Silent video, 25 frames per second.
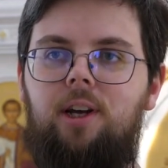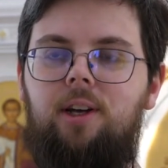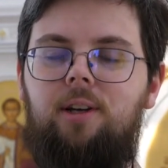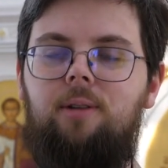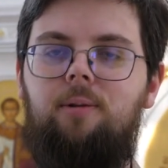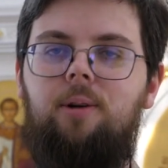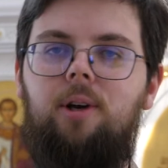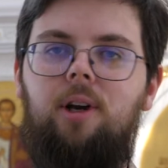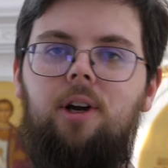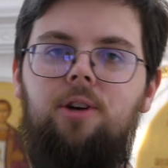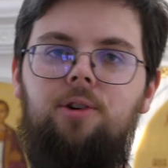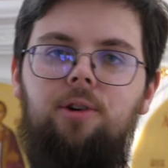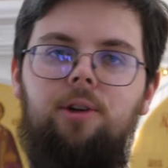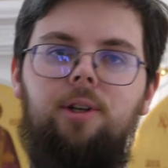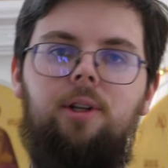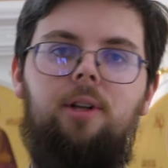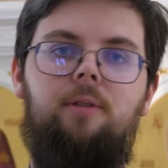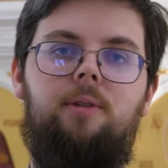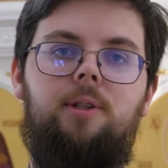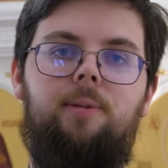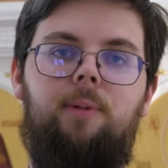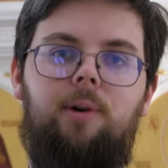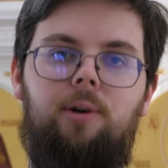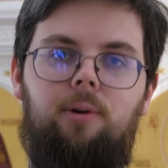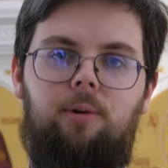но хорошо, когда
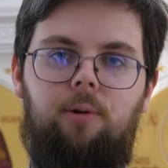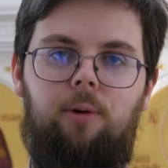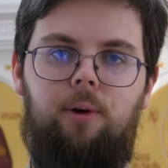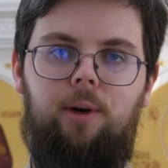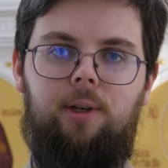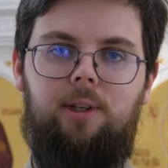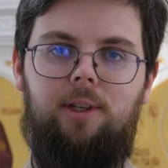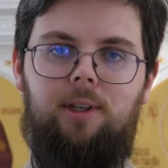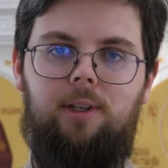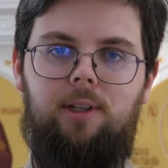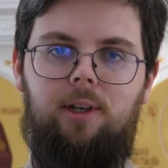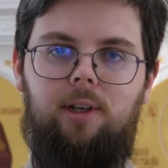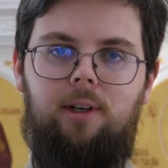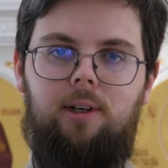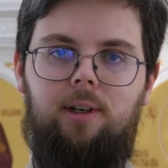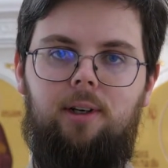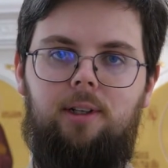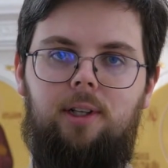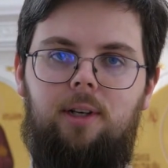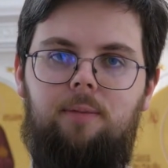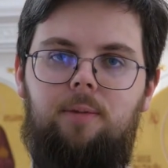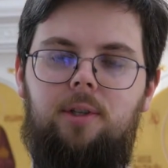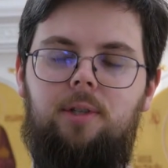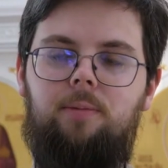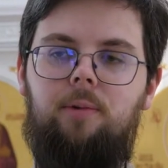мы спокойны да,
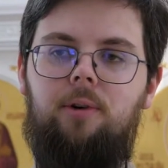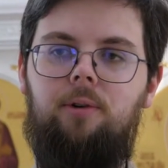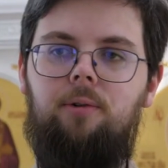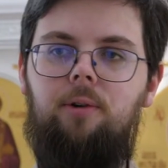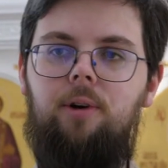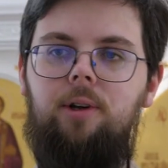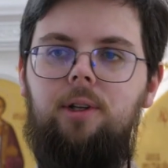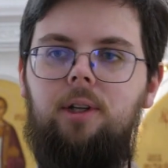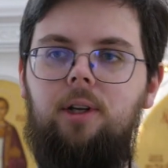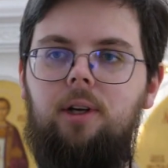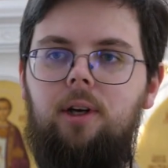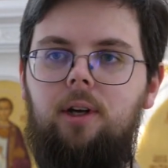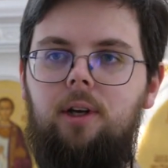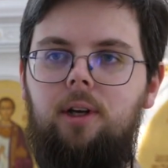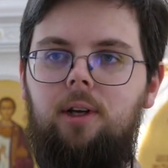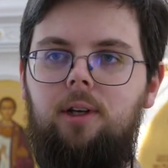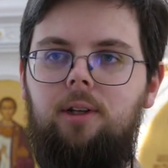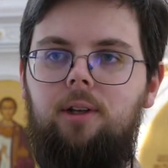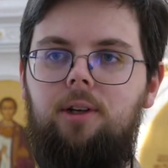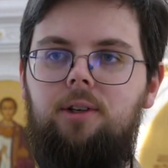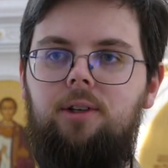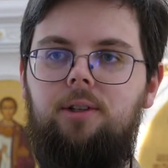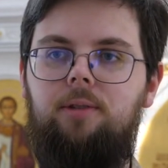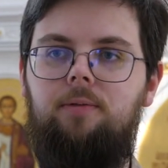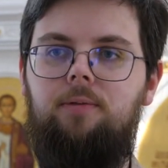когда мы спокойны,
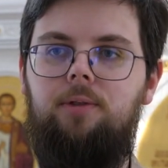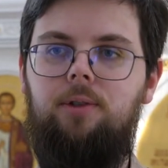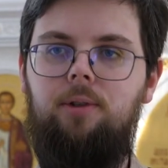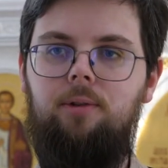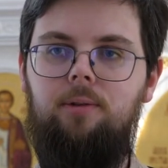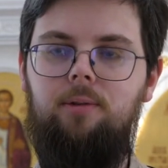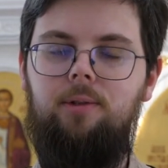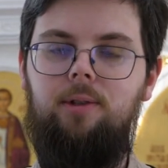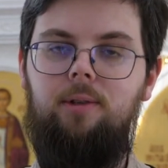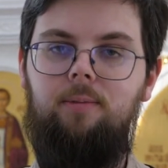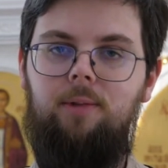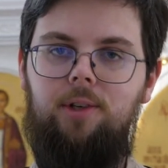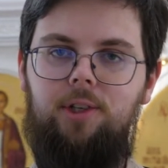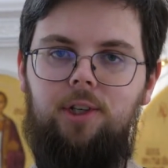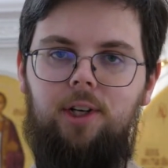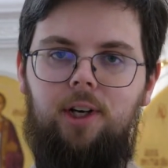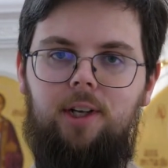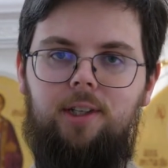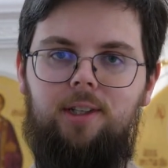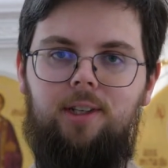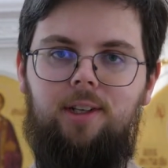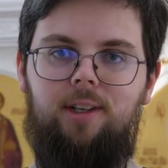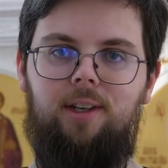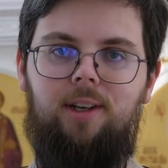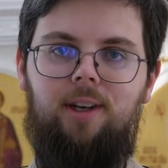значит, все
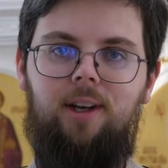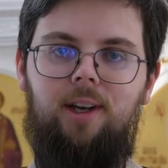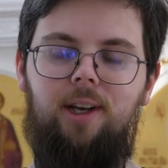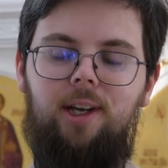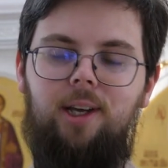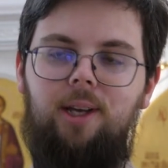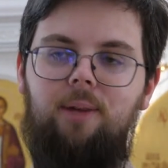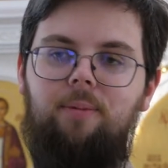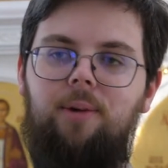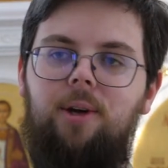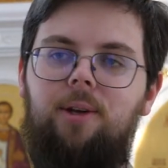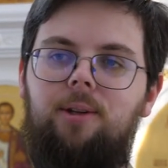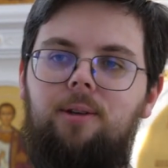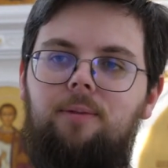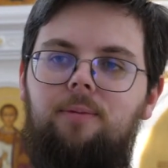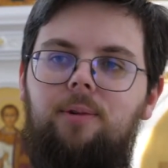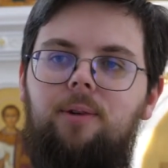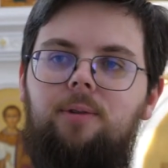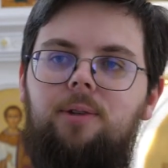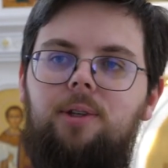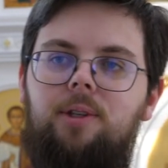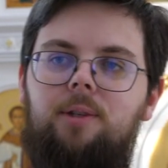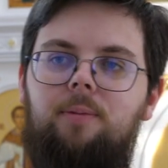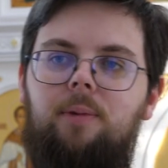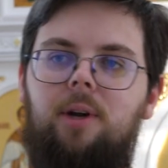замечательно. И поэтому мы
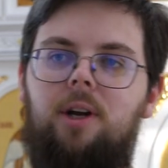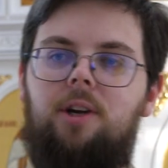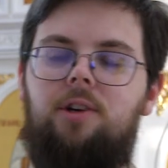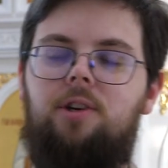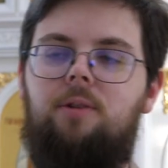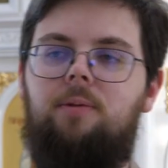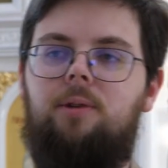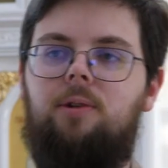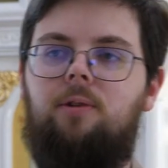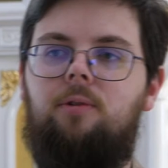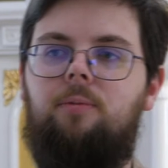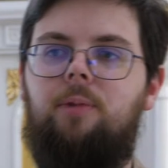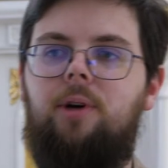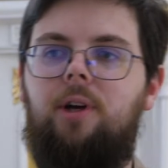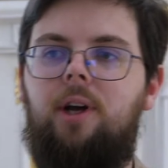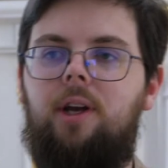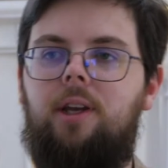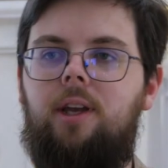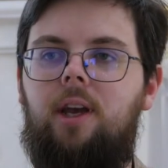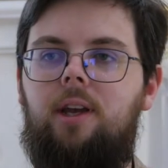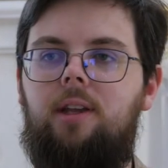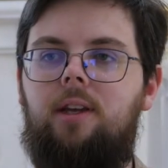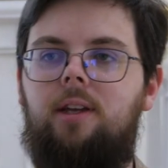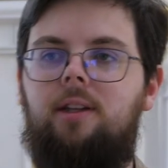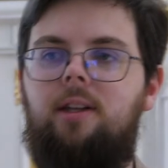вот и спрашиваем этого
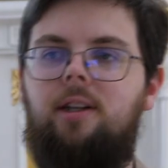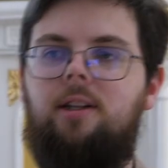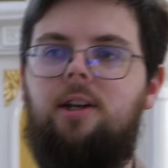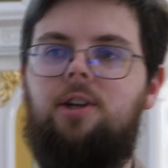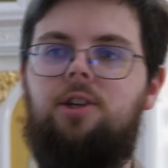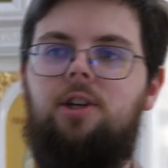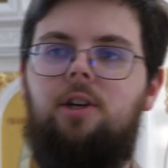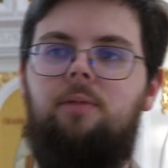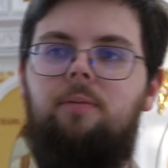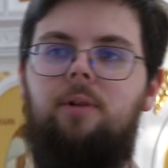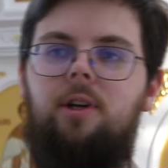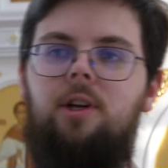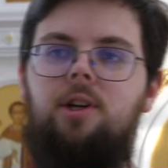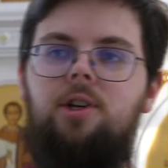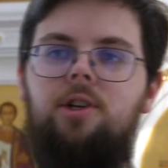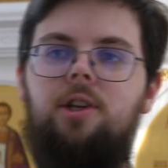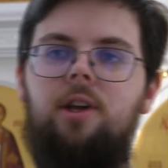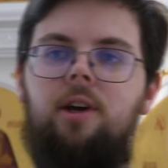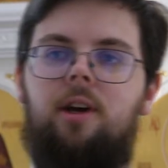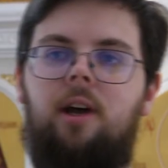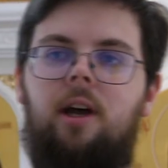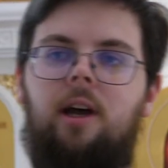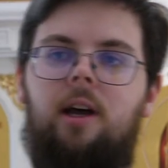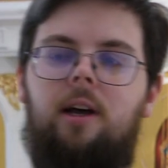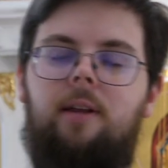покаяния для наших
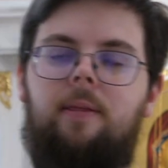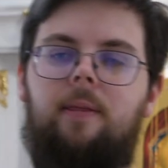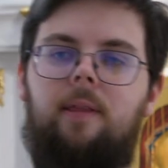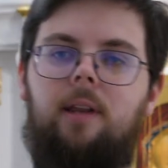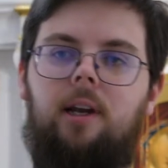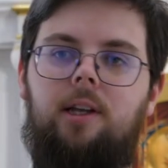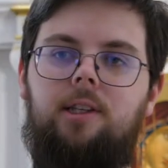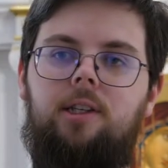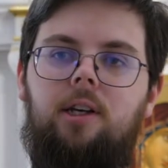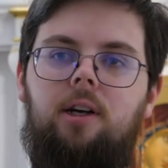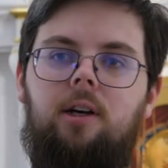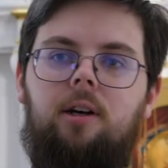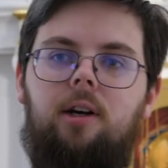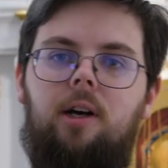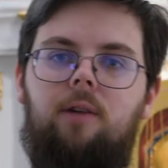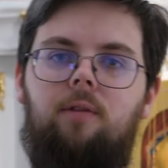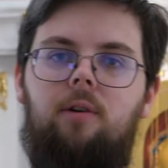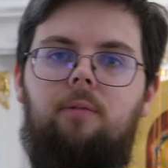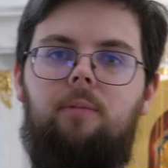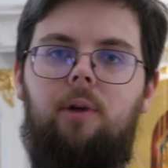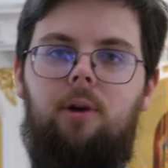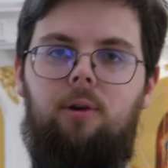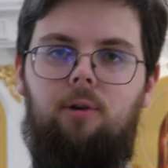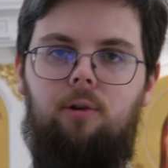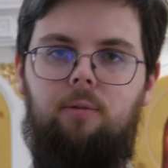ближних, для тех,
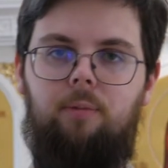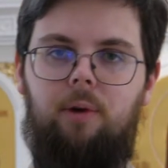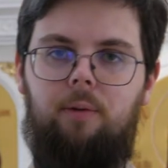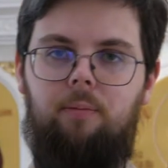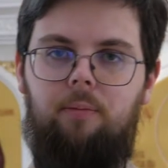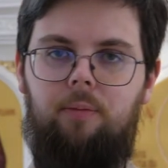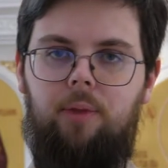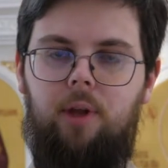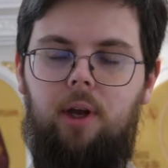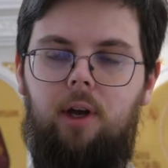кого мы любим.